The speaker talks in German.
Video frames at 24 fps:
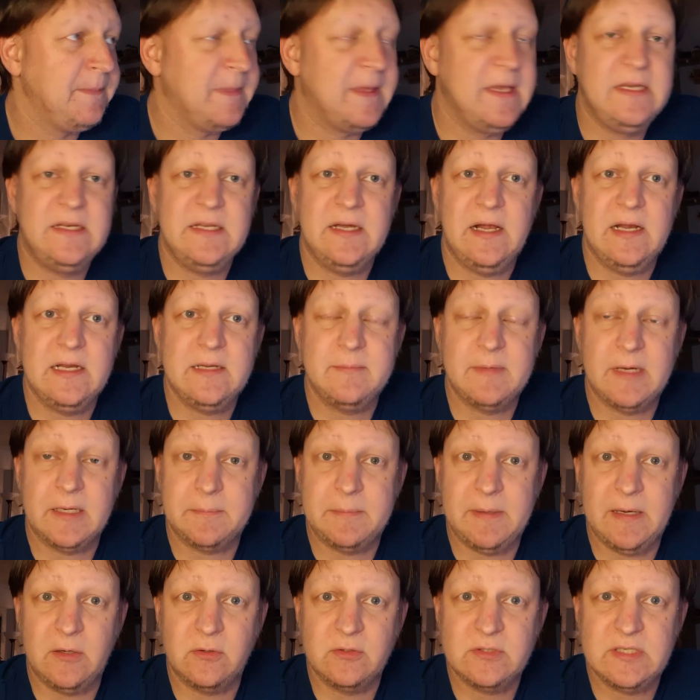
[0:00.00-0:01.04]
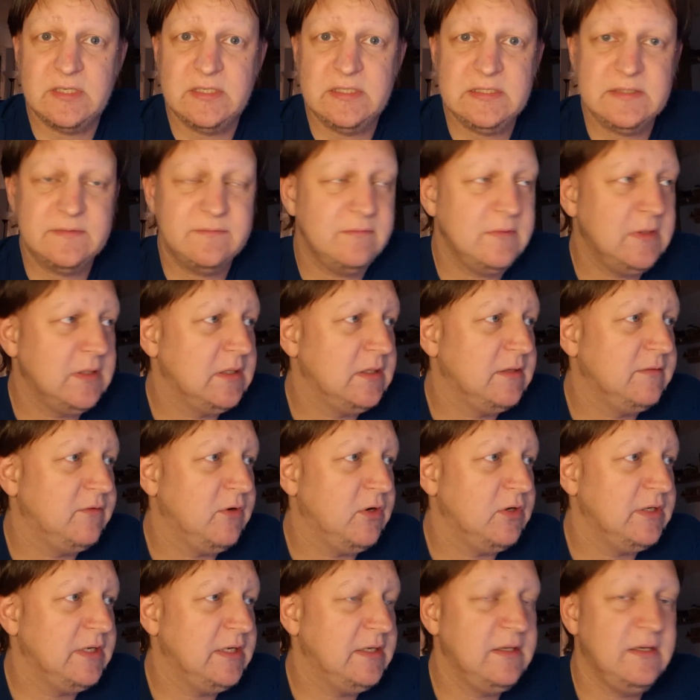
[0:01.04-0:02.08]
Italien macht Pause an diesem äh,
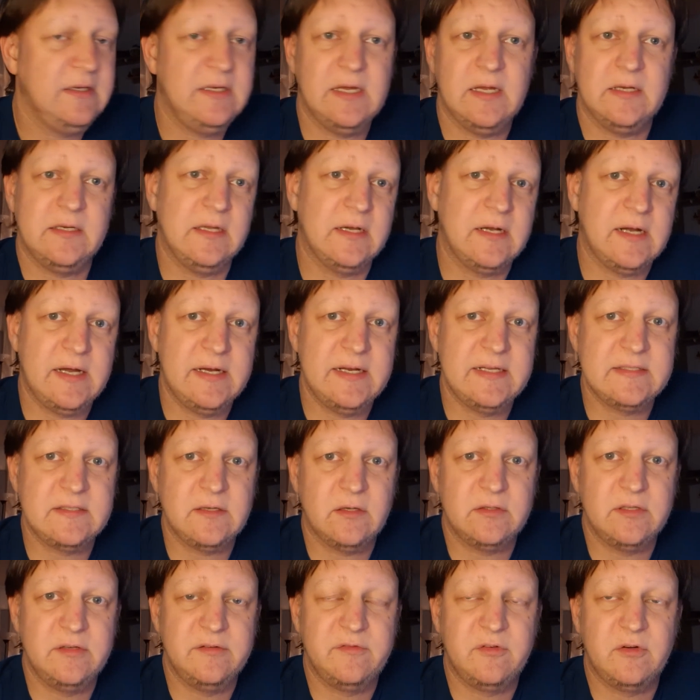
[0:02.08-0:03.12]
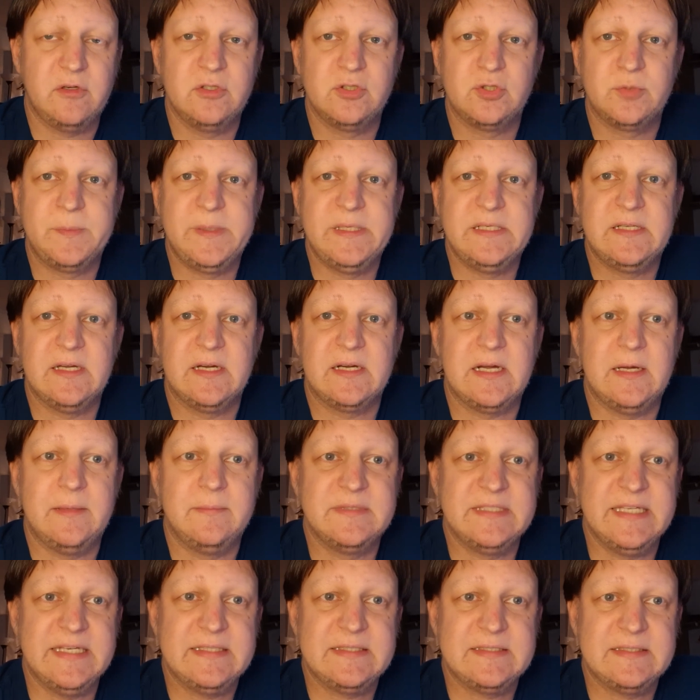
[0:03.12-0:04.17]
Wochenende. Die hatten ja gerade erst auch den vollen Spieltag am
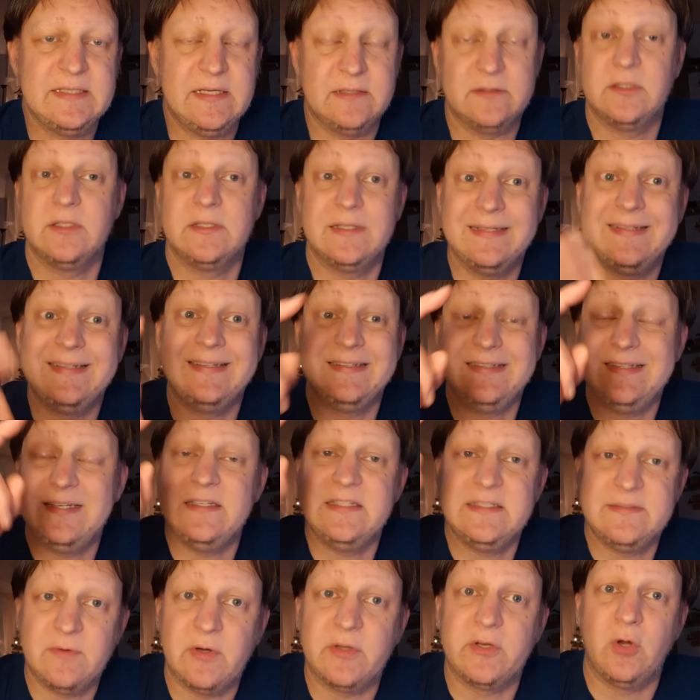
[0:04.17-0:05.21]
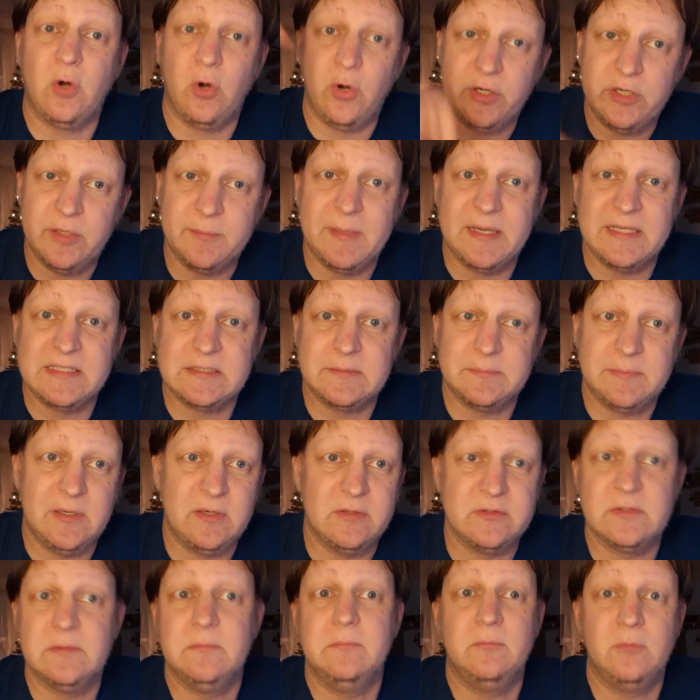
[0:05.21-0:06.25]
6. Also dann nicht in diesem Wochenende, Heute machen sie
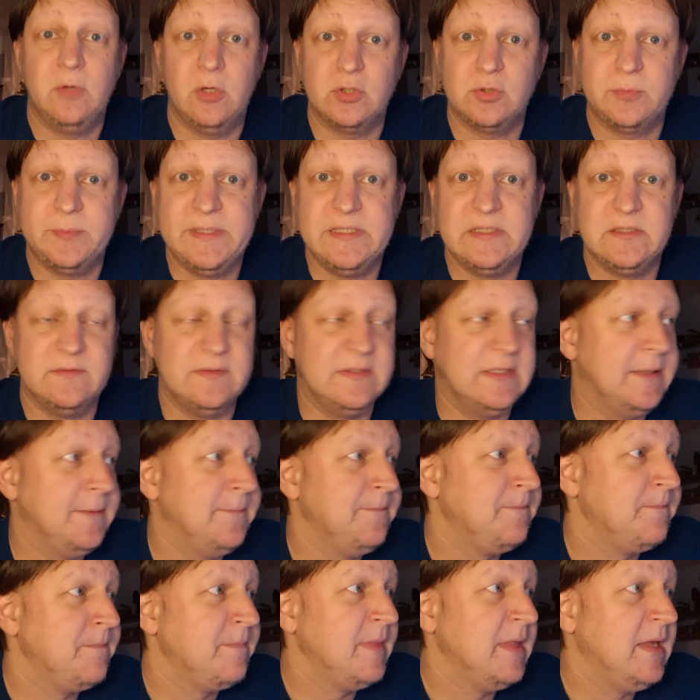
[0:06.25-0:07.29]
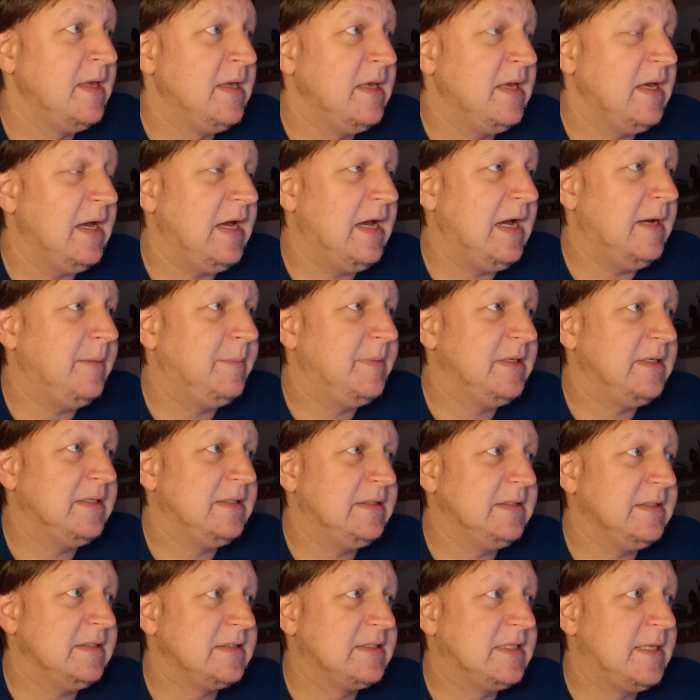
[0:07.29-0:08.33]
Pause. Morgen spielen sie wieder.
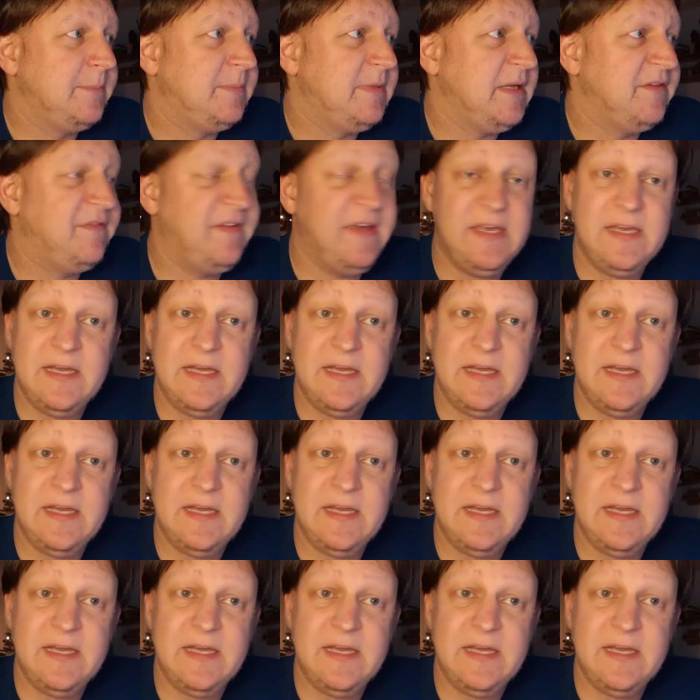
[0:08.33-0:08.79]
Aber es gibt FA